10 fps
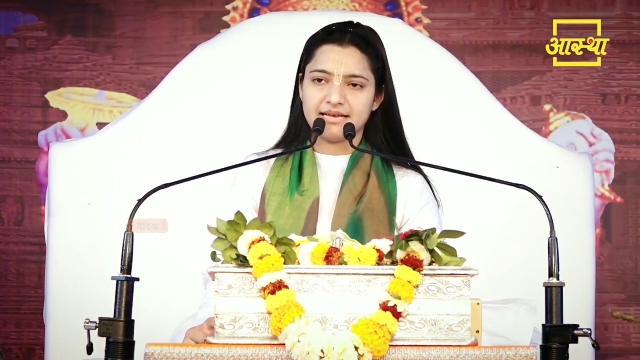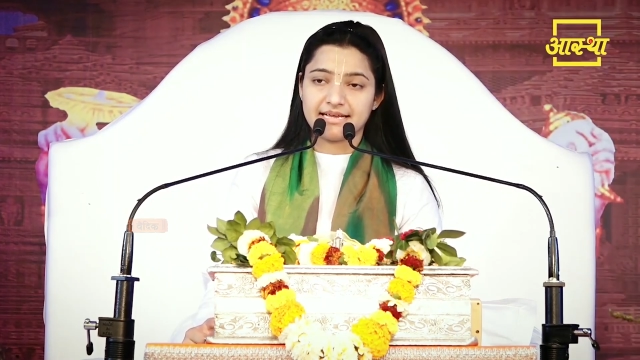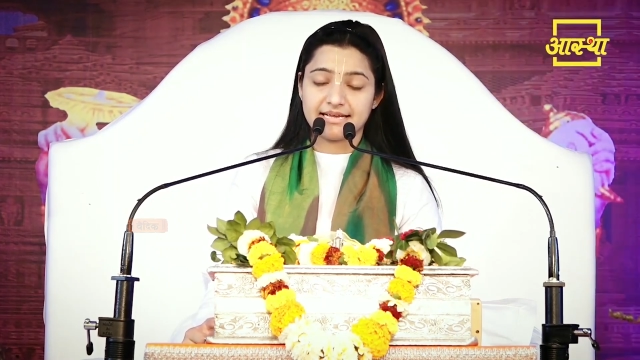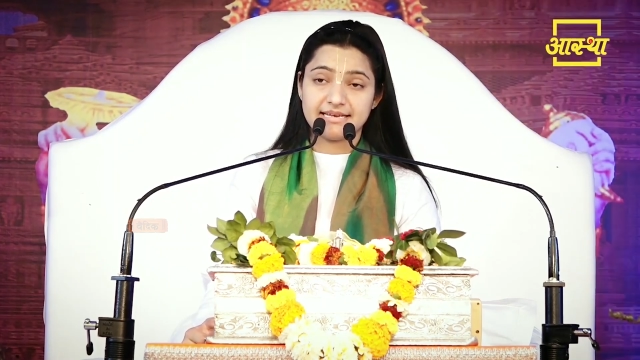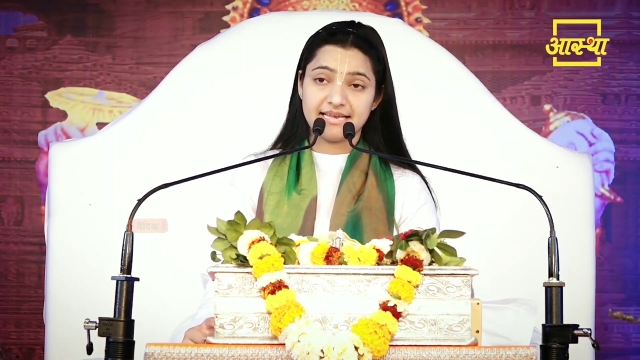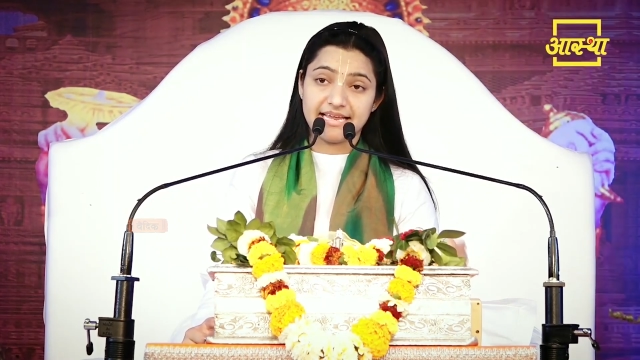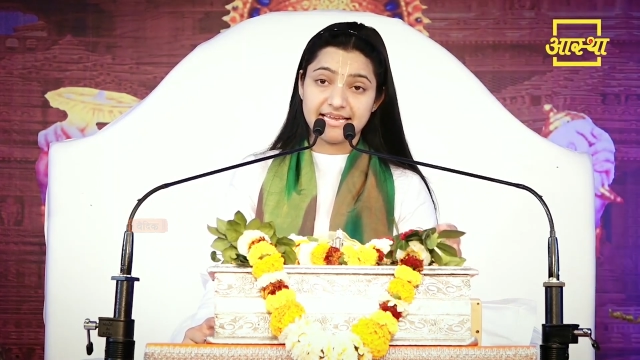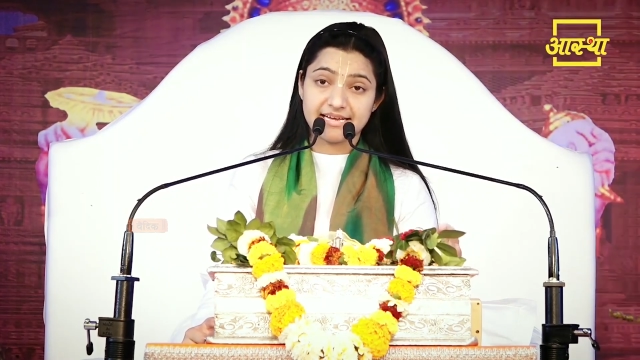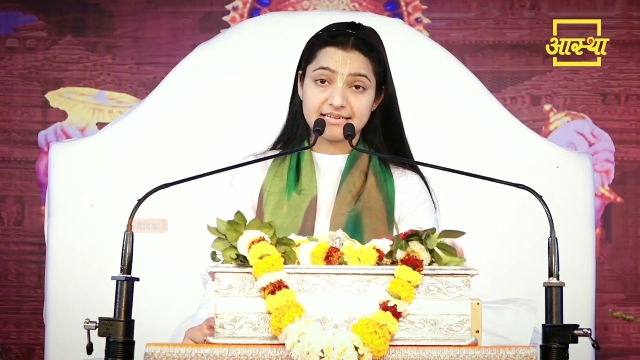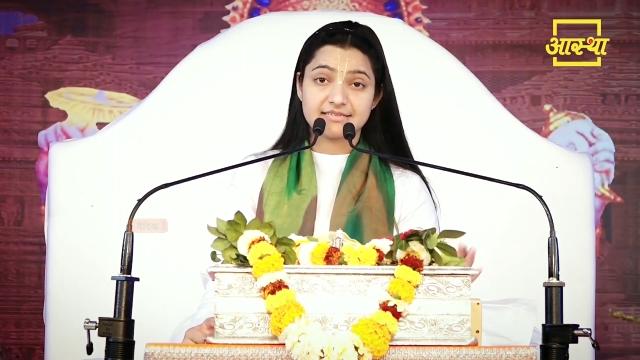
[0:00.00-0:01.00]
लेकिन
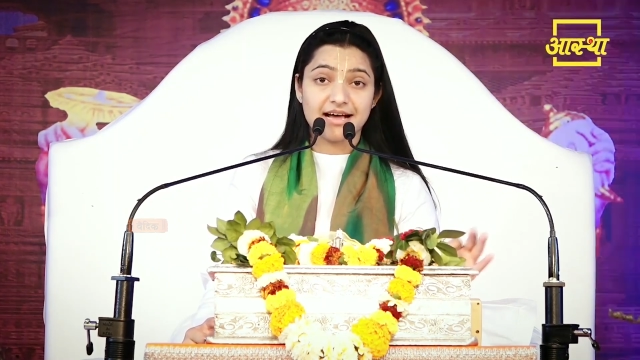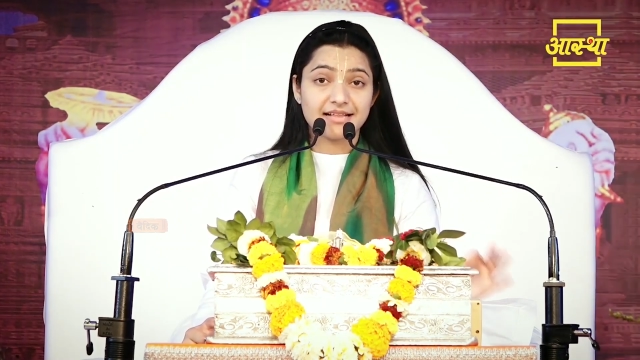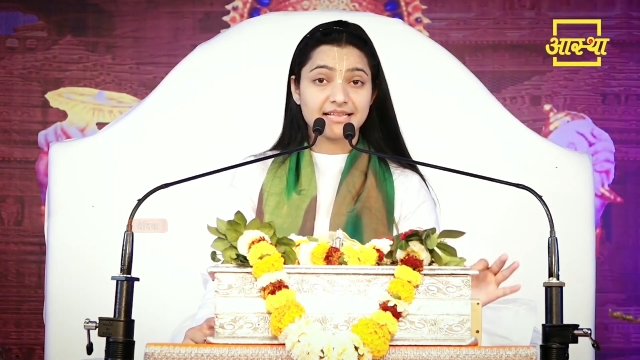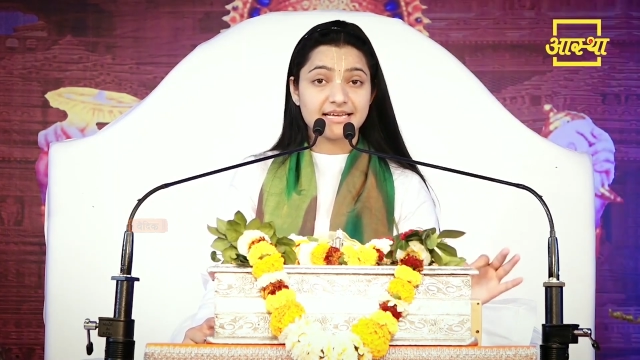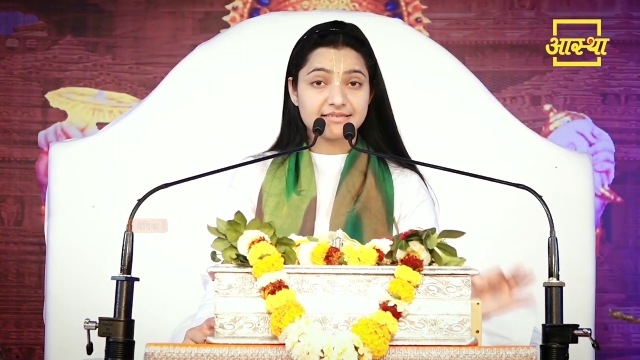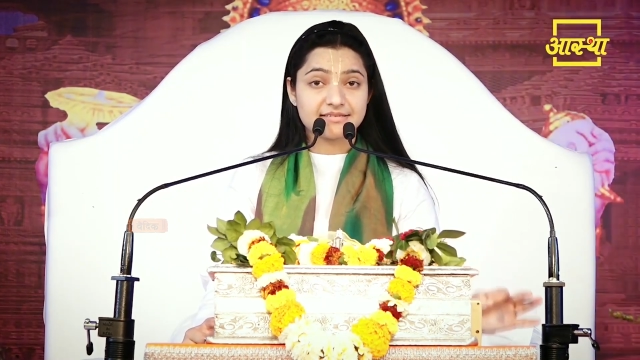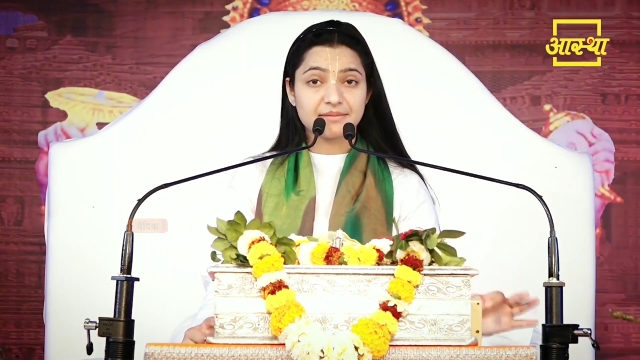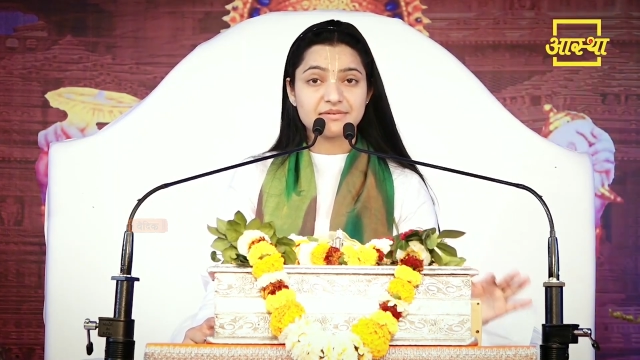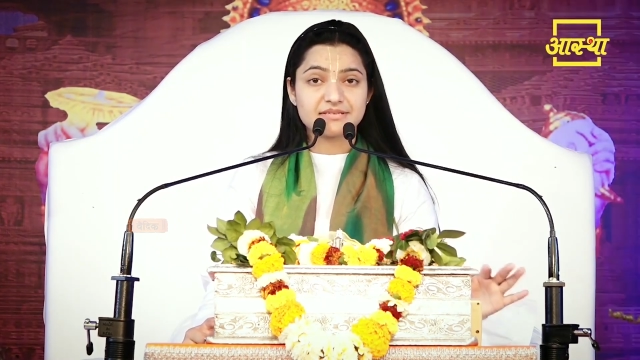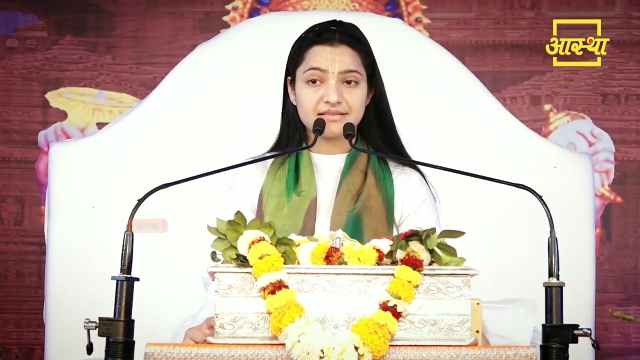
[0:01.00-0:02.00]
एक साध है
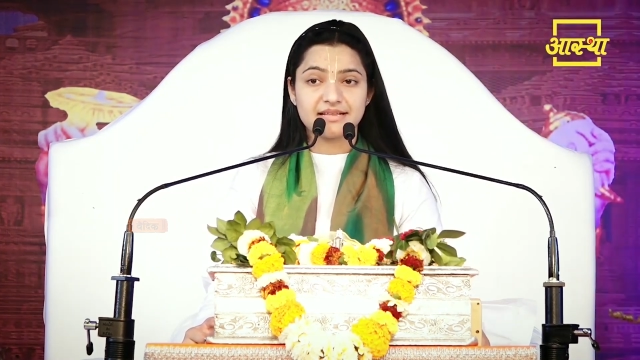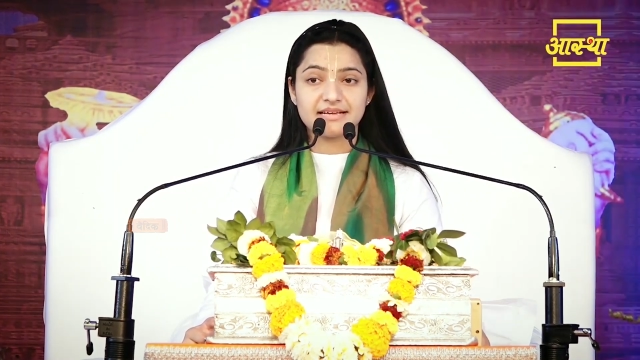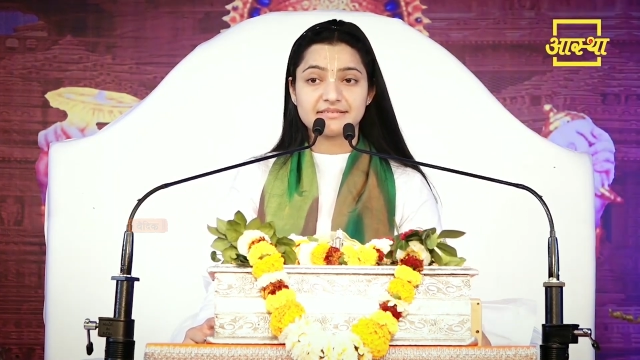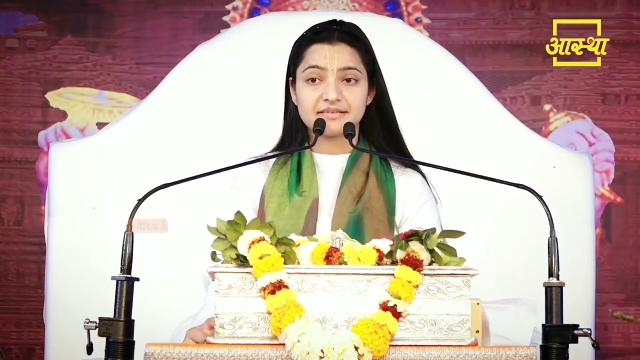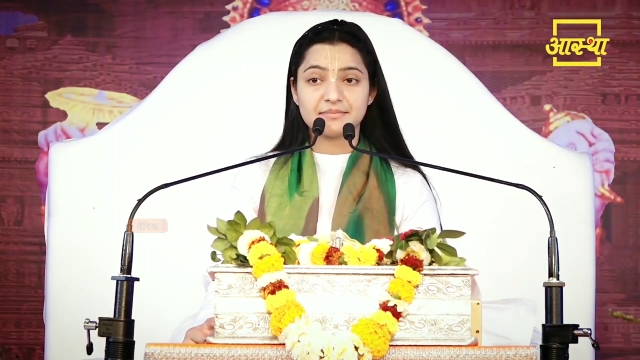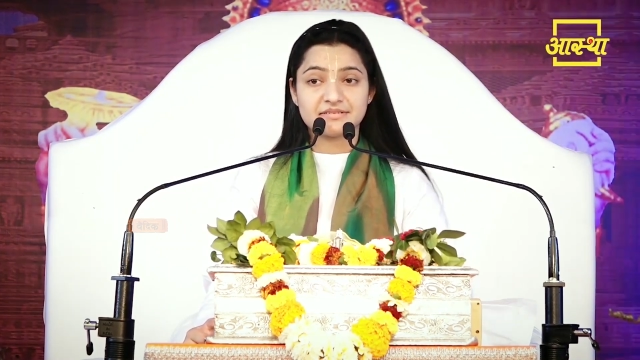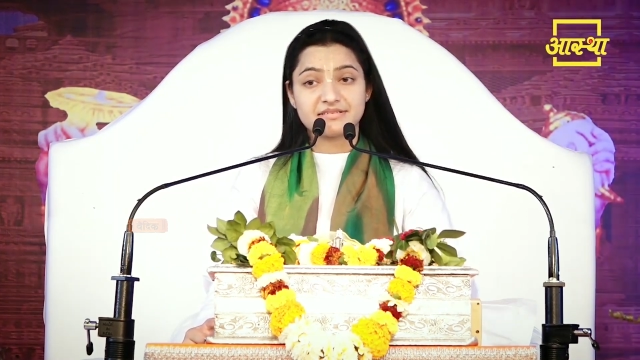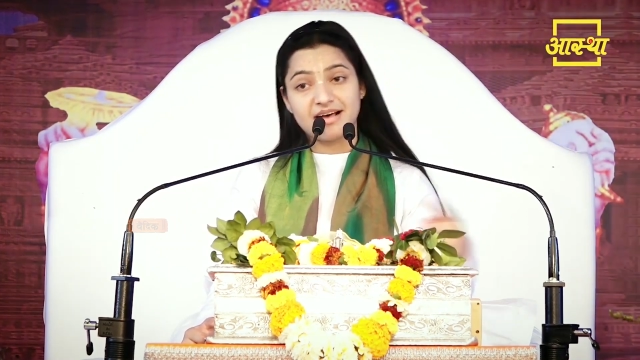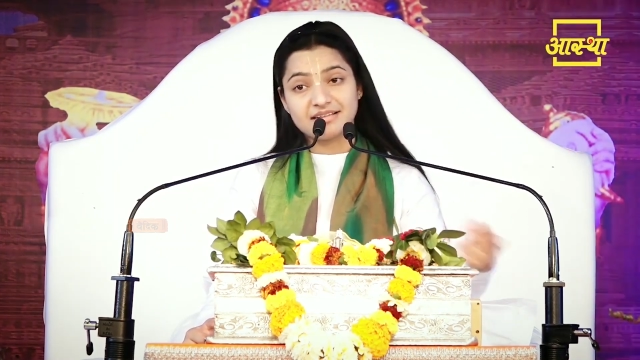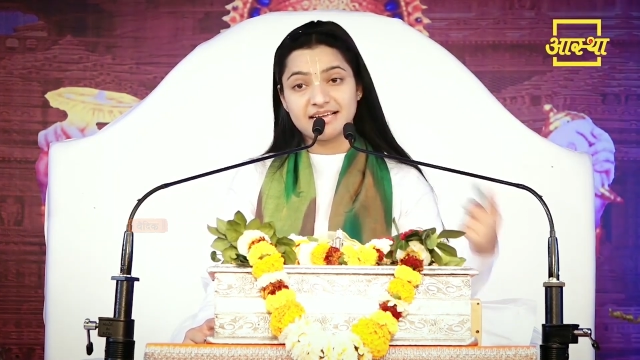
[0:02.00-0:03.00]
सब सद है सब
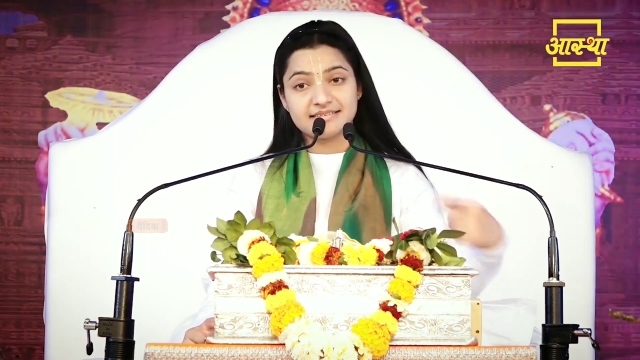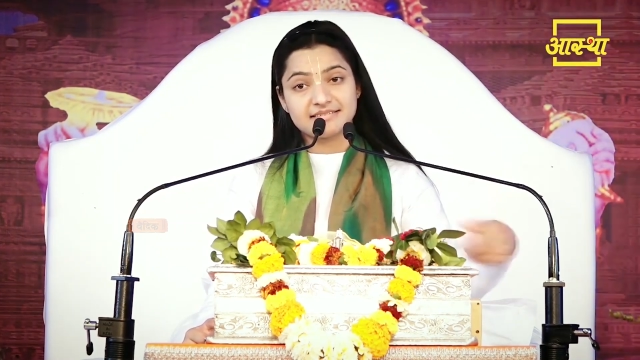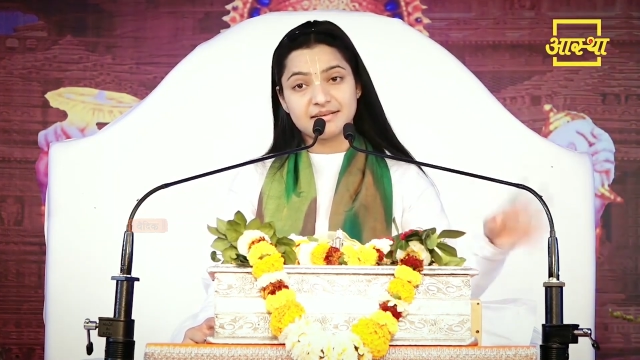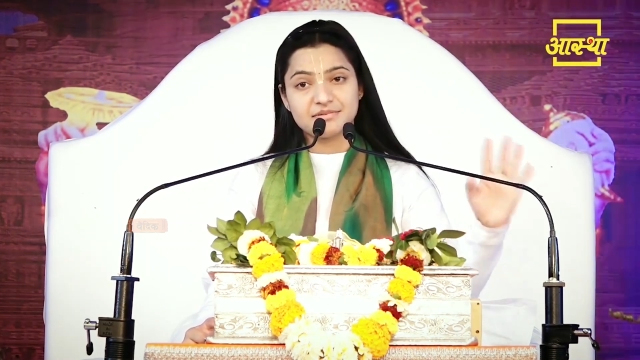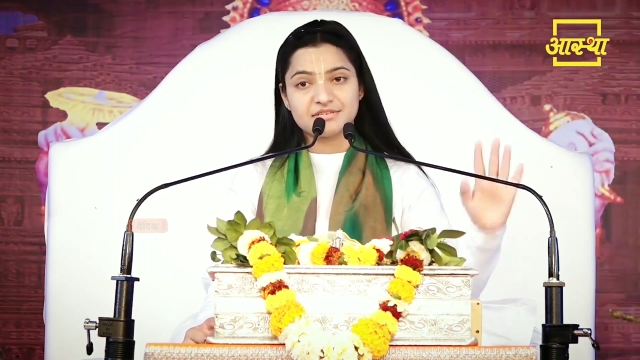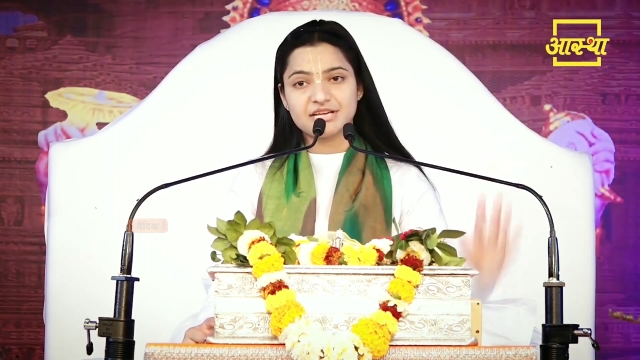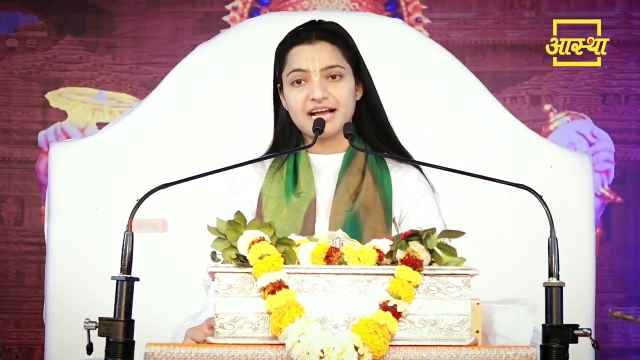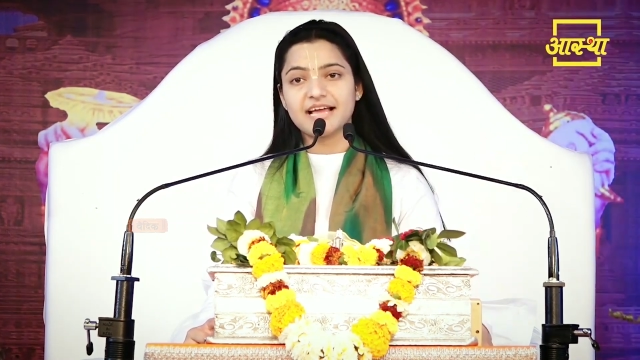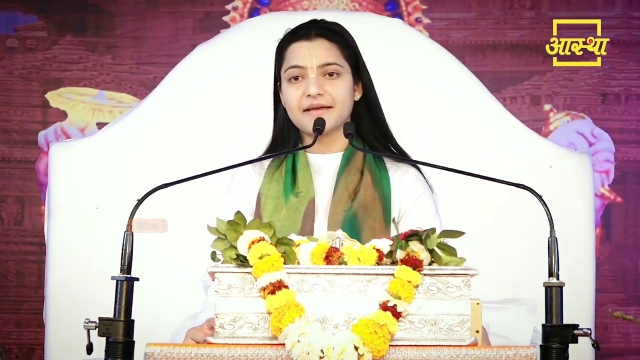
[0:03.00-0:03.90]
साध है सब जाए